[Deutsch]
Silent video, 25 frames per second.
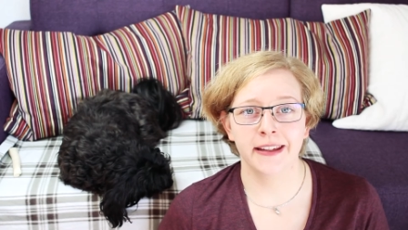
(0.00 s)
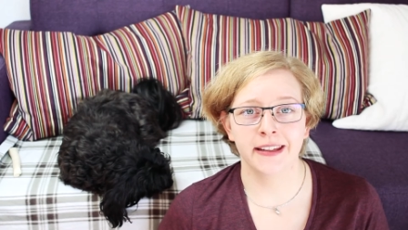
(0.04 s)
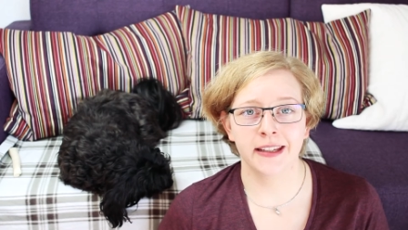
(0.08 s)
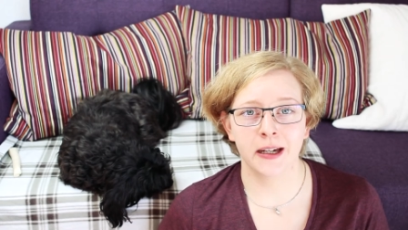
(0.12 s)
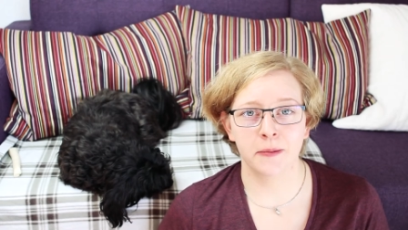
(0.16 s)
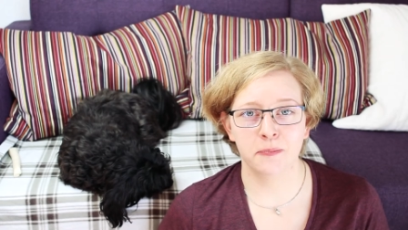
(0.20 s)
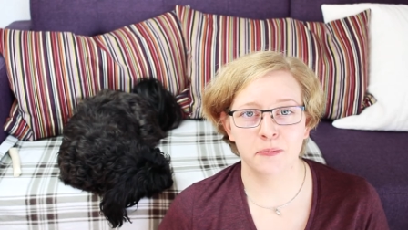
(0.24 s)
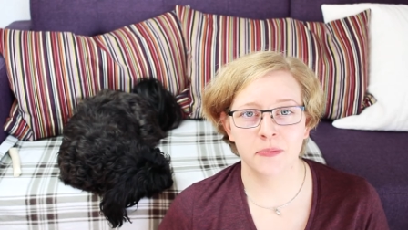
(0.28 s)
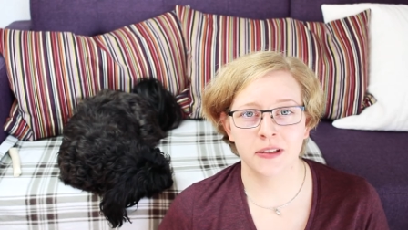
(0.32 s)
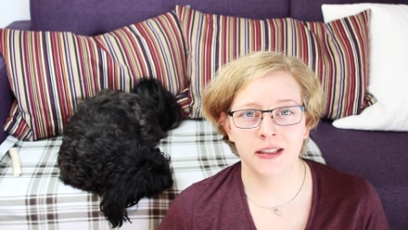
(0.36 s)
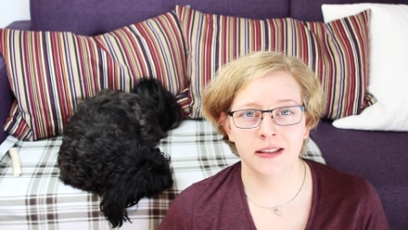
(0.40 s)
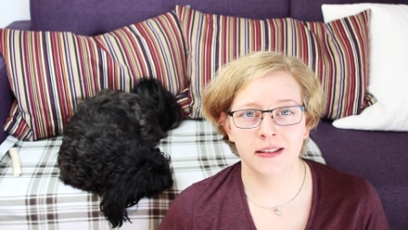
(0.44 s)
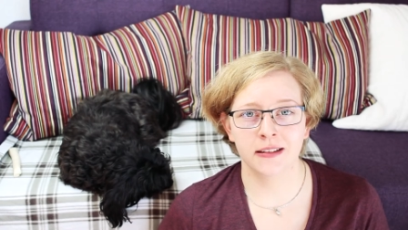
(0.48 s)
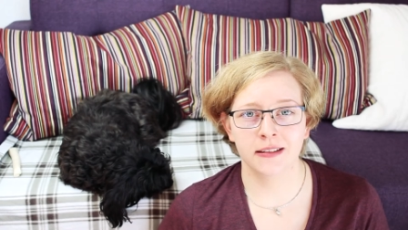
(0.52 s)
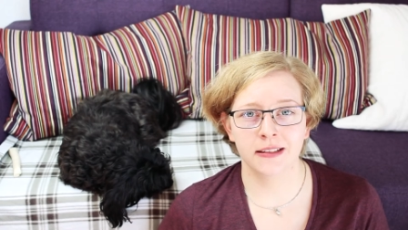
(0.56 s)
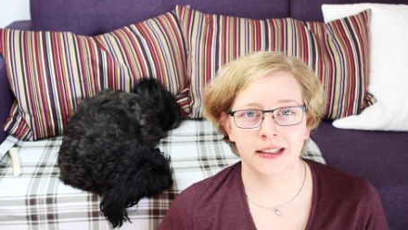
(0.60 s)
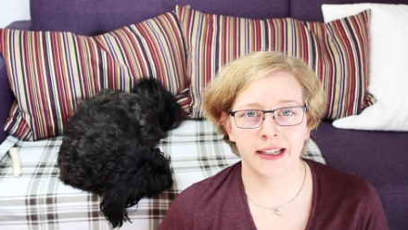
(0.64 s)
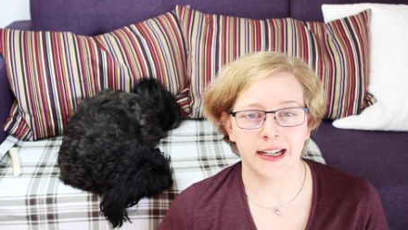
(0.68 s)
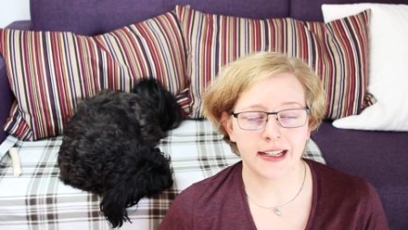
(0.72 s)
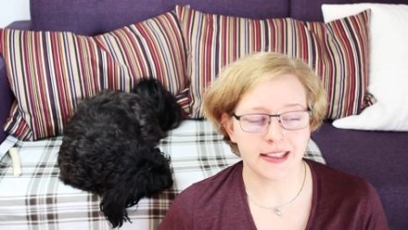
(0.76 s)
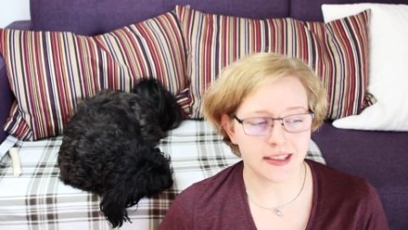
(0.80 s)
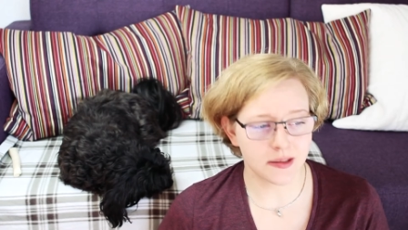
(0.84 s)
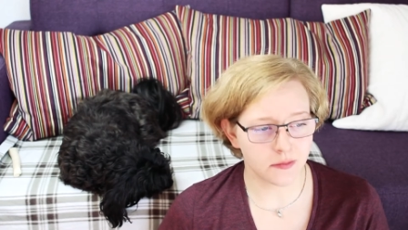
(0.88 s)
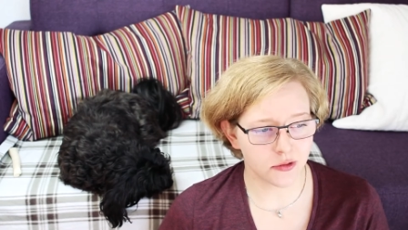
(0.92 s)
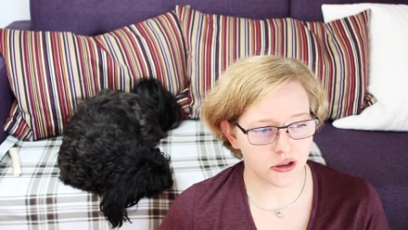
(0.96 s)
Ich habe mir
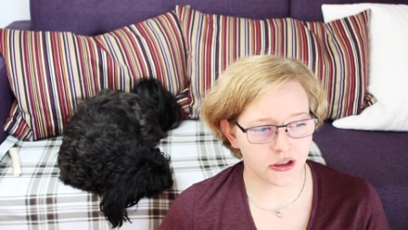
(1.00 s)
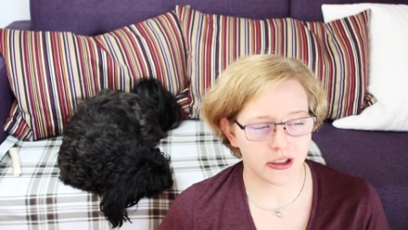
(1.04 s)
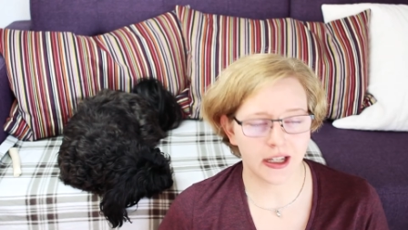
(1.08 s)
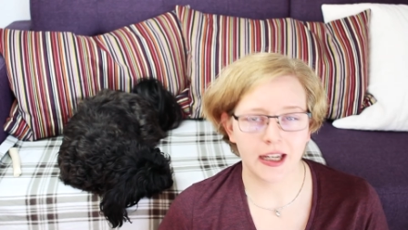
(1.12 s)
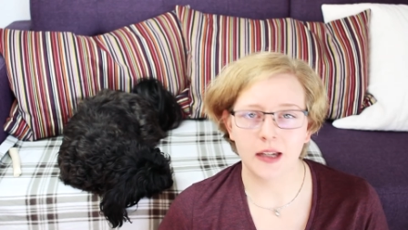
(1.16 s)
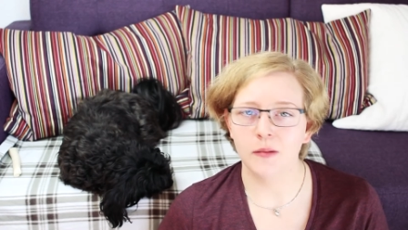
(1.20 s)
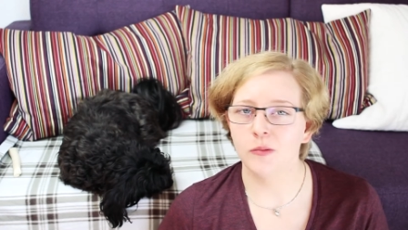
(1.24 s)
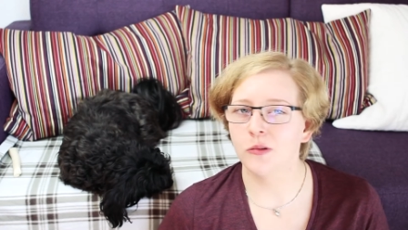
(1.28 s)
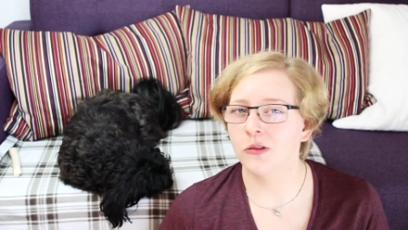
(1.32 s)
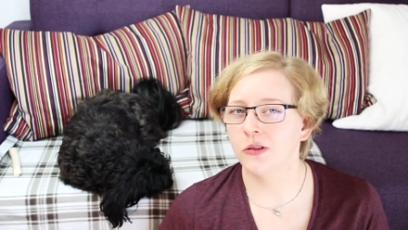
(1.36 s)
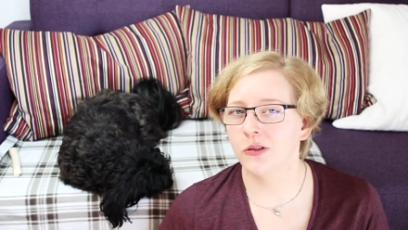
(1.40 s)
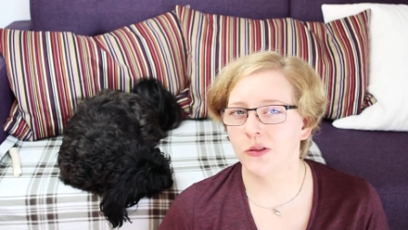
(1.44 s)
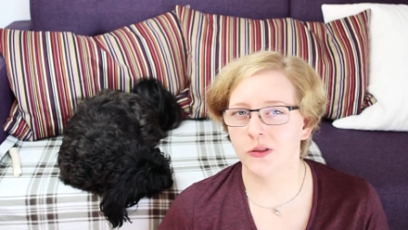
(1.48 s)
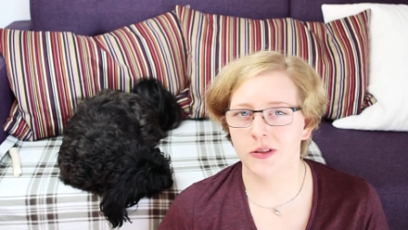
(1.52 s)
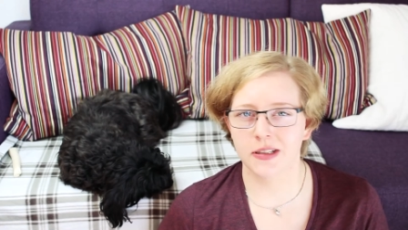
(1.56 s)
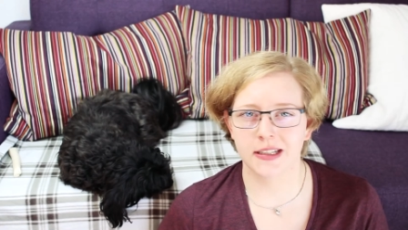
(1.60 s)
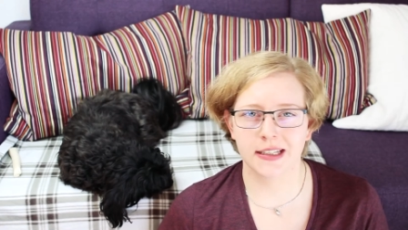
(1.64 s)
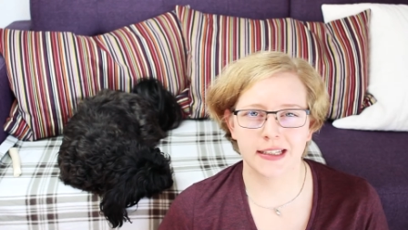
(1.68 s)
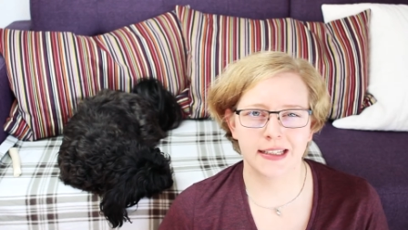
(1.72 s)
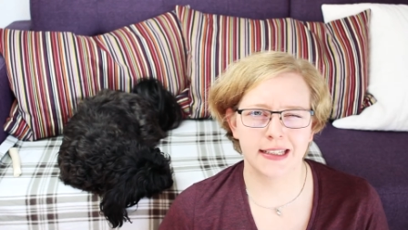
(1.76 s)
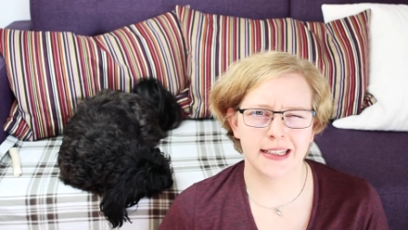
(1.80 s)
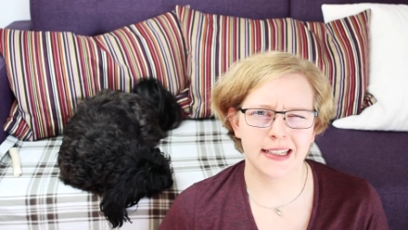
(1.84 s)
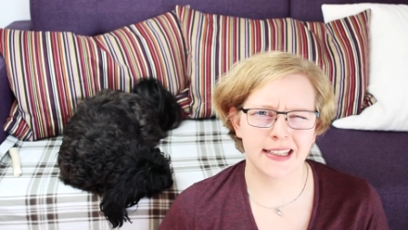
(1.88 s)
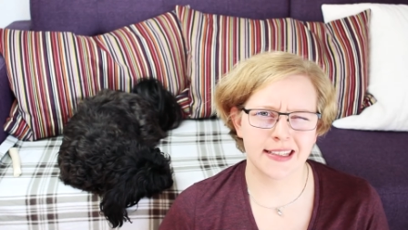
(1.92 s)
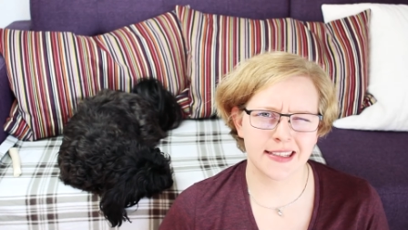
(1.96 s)
die Rassebeschreibungen
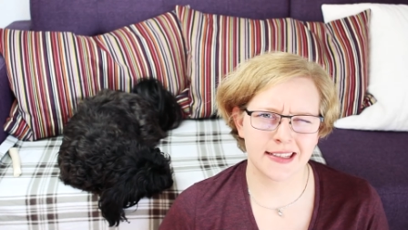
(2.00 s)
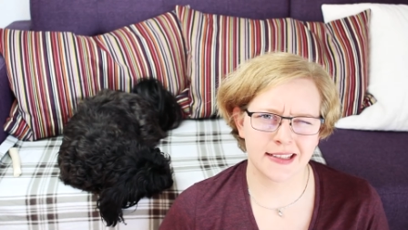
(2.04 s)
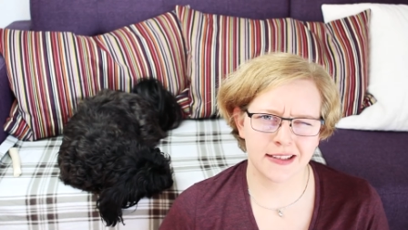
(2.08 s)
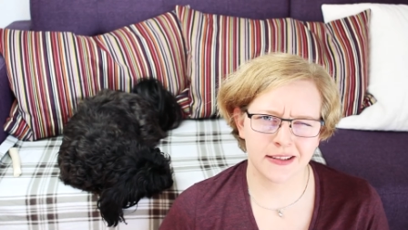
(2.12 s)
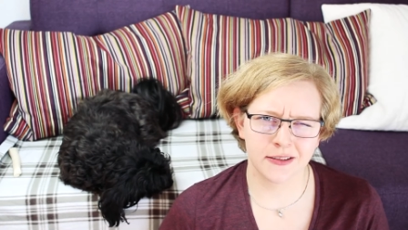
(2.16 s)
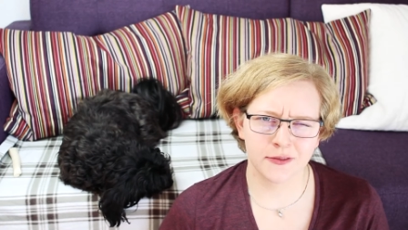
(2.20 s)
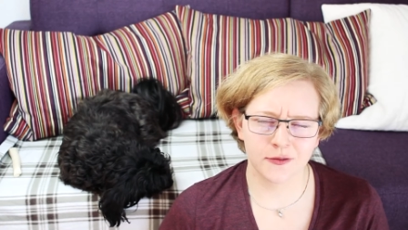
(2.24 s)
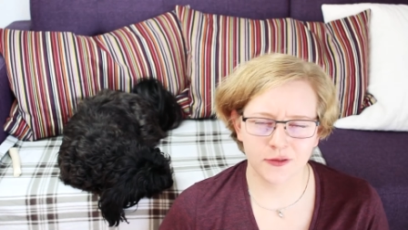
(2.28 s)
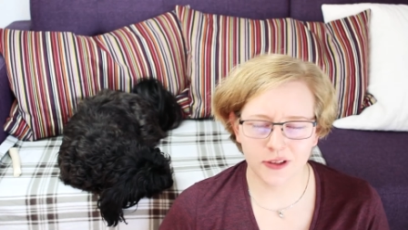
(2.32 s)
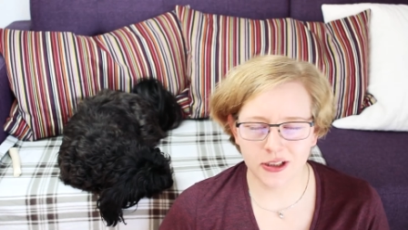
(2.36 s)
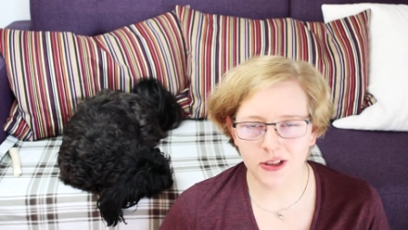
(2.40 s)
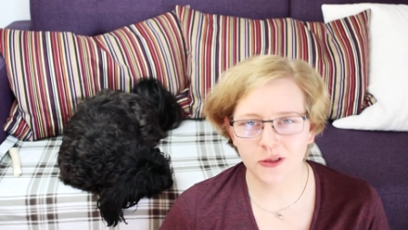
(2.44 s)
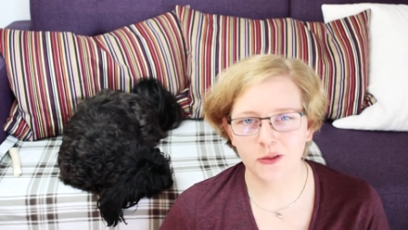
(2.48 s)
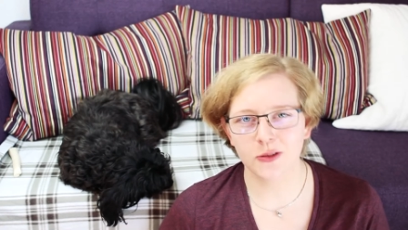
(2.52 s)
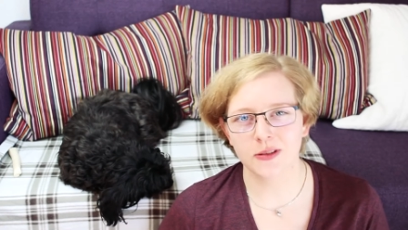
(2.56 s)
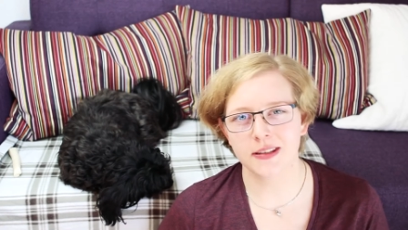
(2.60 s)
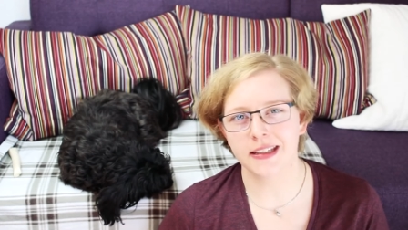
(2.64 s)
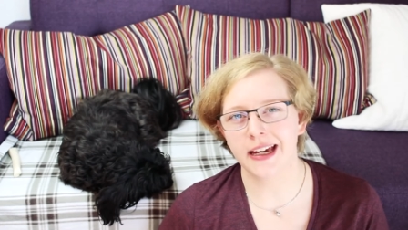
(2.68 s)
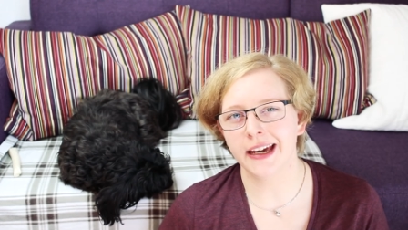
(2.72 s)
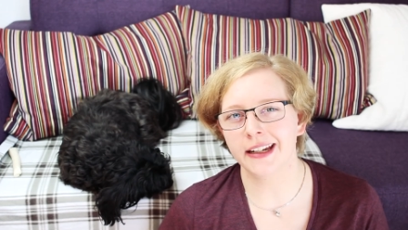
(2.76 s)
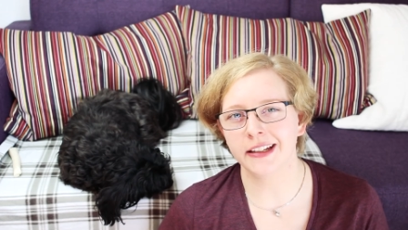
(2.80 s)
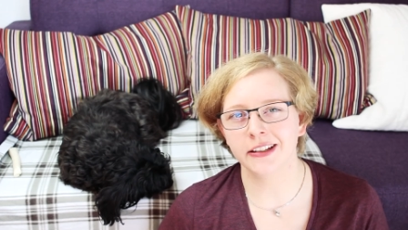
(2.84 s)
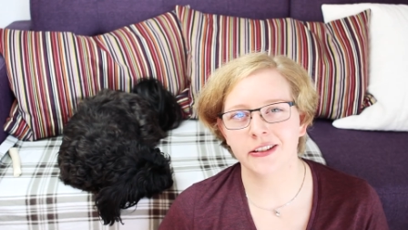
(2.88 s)
durchgelesen, Videos